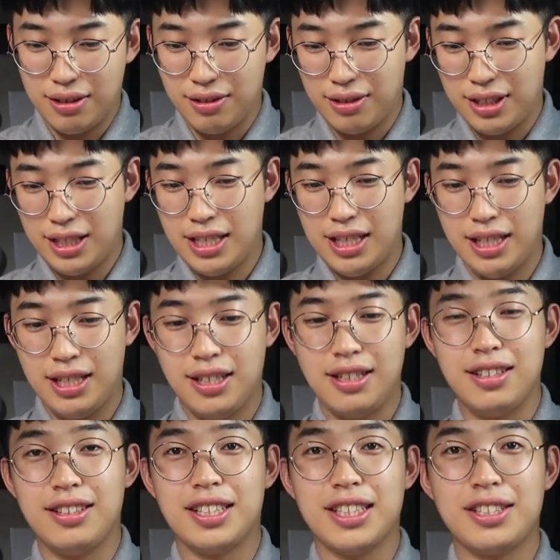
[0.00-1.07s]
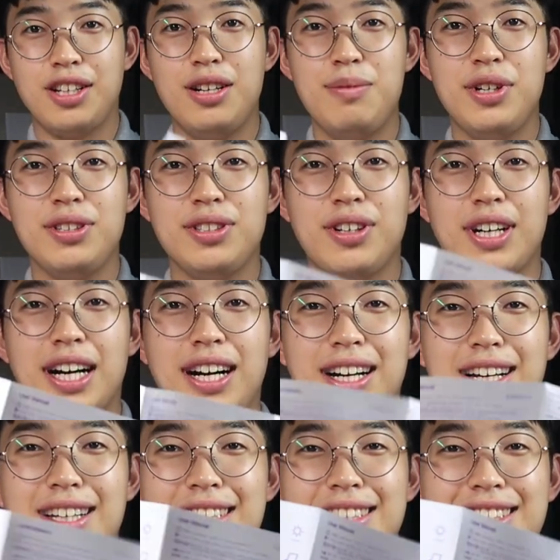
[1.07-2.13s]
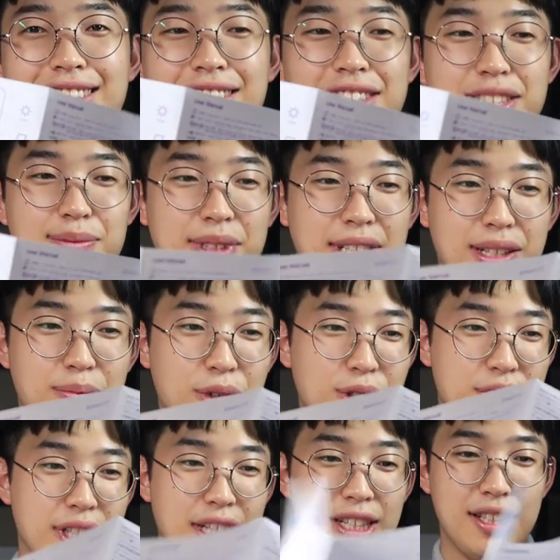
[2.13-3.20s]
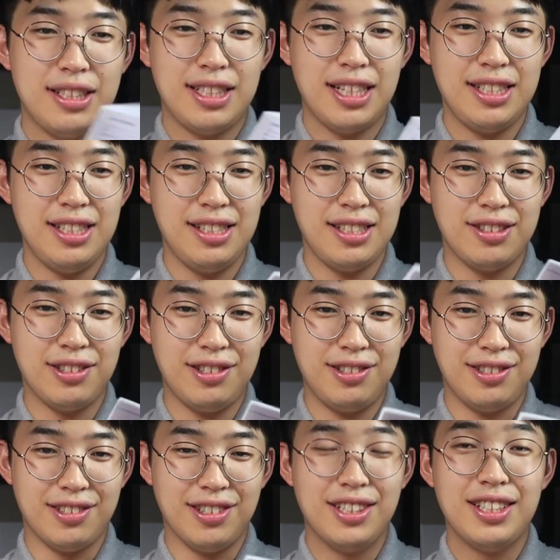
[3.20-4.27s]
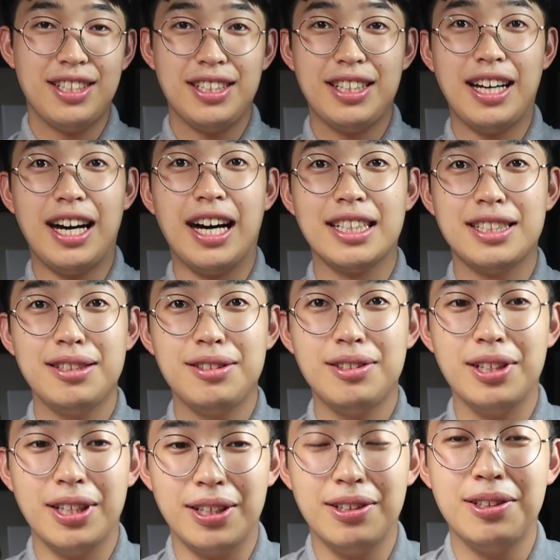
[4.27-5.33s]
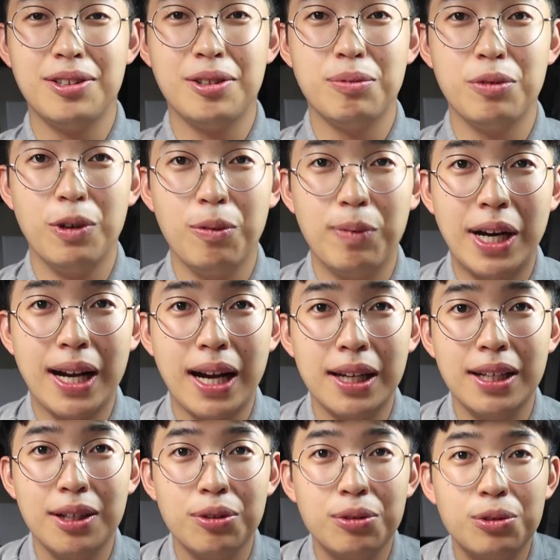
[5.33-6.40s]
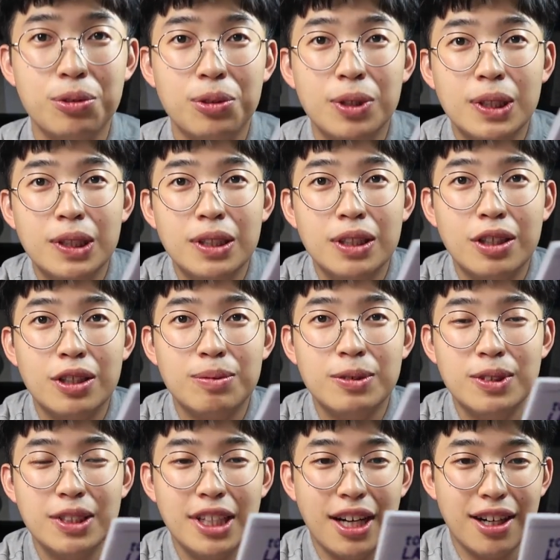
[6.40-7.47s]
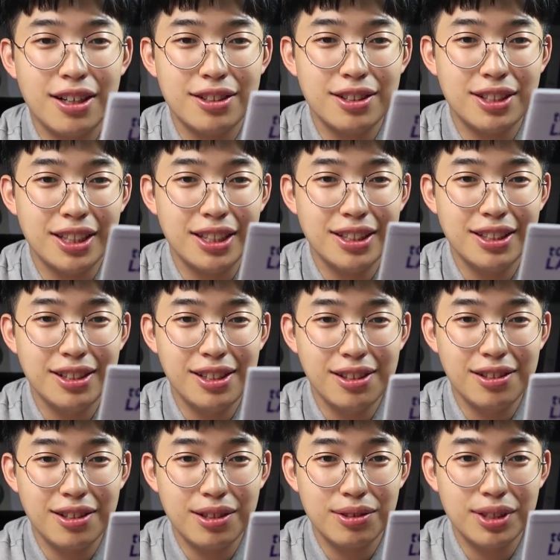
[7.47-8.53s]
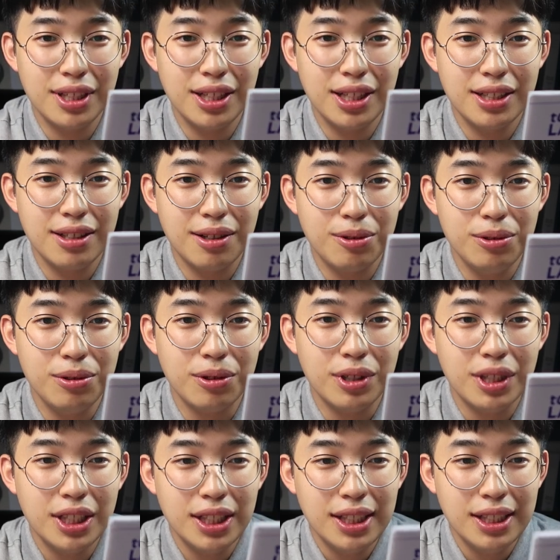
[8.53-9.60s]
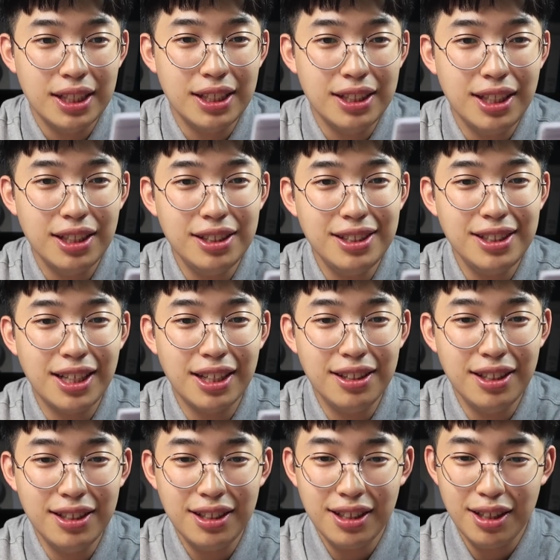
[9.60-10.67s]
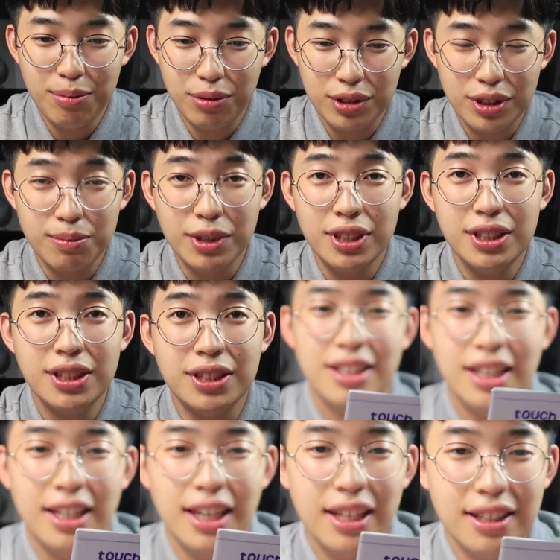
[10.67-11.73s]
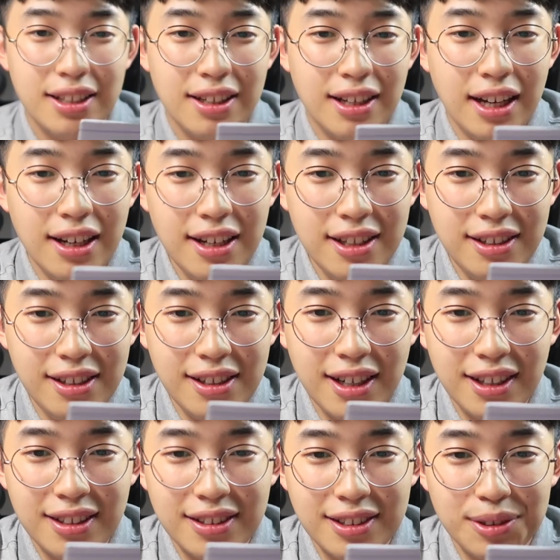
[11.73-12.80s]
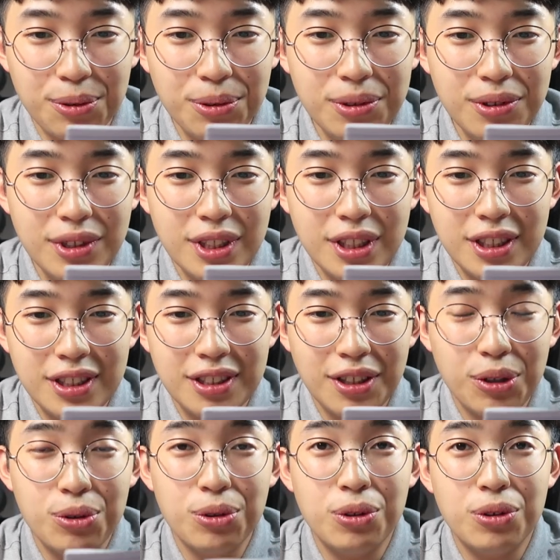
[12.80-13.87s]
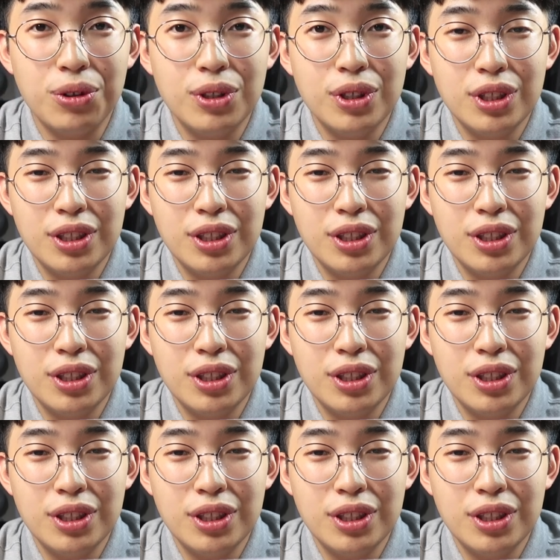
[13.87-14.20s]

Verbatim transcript: 여기에 이렇게 설명서가 들어있습니다. 뭐 사실 이거 다 아실 거예요. 뭐 말 안 해도 여러분들이 알아서 잘 쓰실 거라고 생각을 하고 일단은 간단하게 보시면은 LED 라이트고 그리고